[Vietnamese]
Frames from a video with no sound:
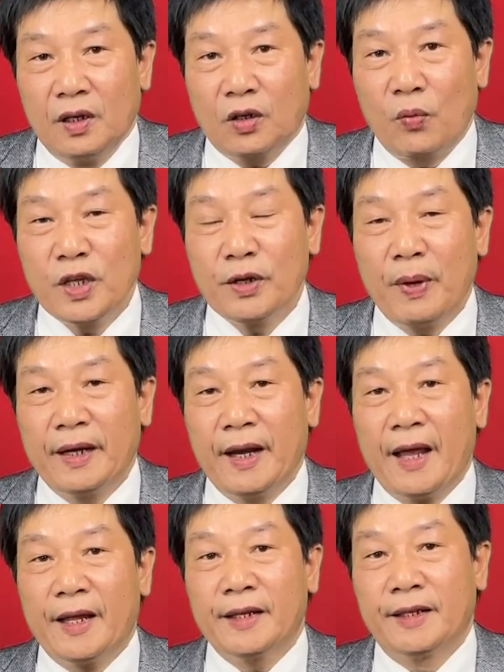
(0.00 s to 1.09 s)
Cũng như bình
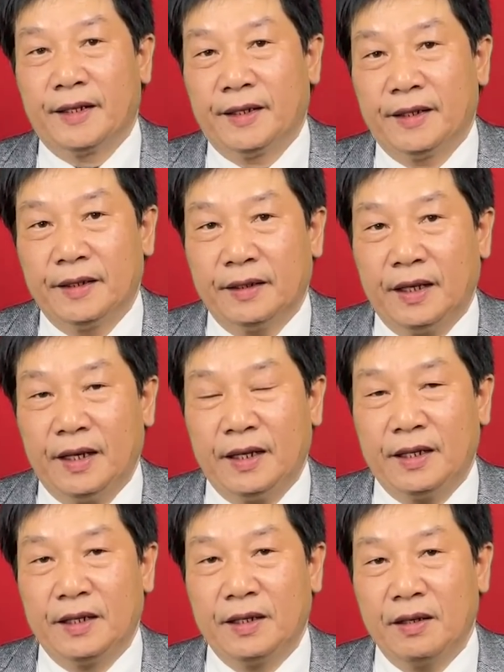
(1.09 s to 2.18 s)
an
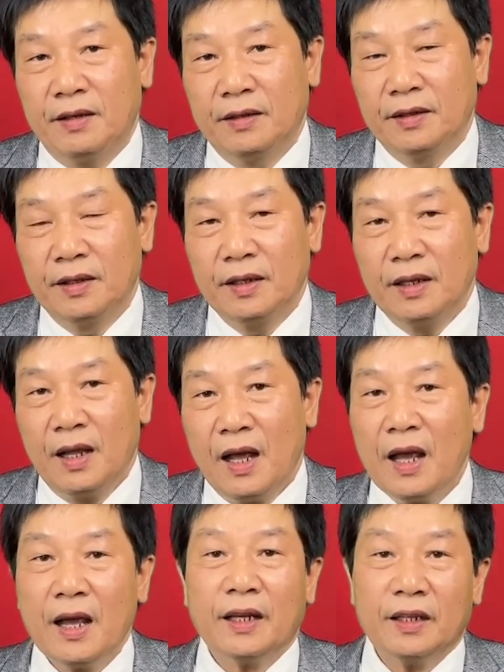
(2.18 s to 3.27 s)
thì
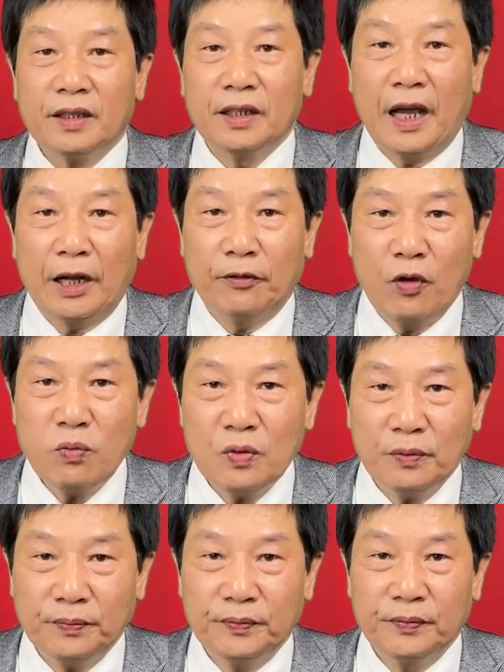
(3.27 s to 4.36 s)
hai cái từ hạnh phúc
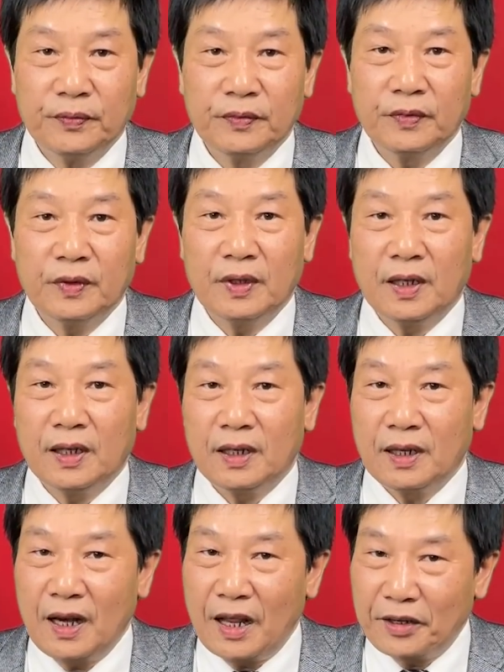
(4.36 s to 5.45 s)

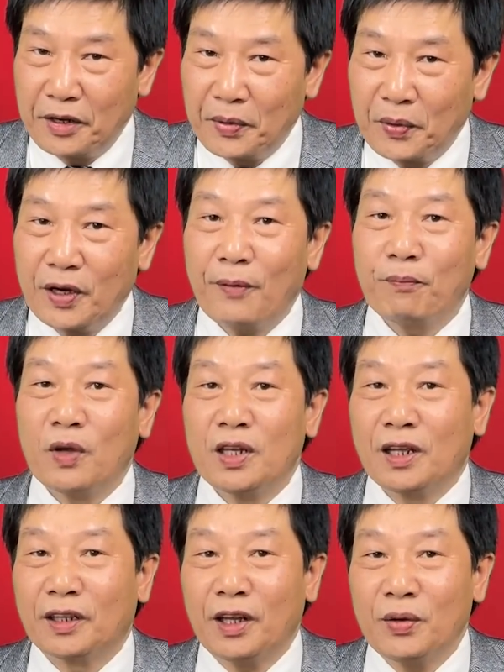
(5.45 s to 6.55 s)
là điều không bao
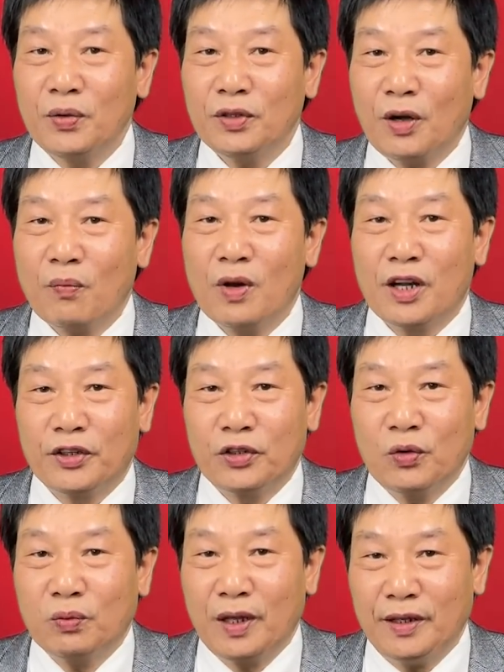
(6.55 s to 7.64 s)
giờ thiếu trong cái lời
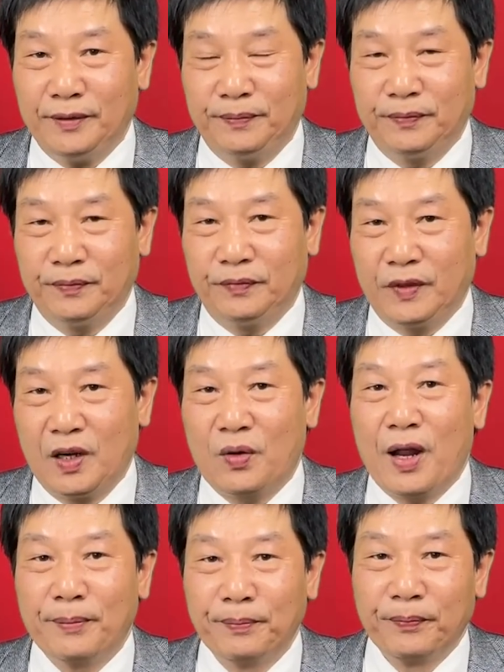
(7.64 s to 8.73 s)
chúc Tết đầu
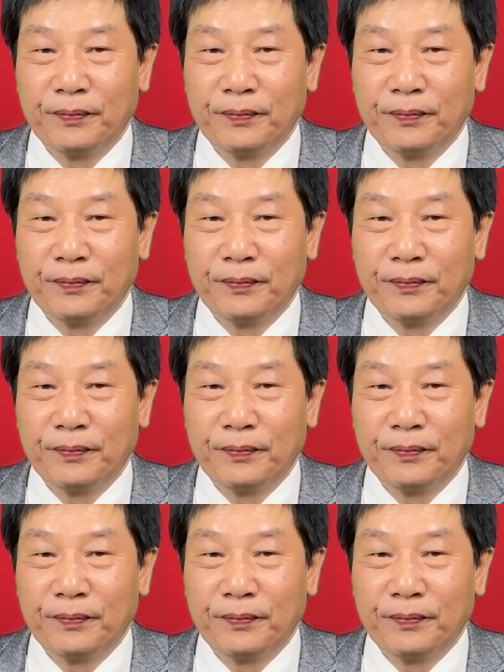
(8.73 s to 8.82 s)
năm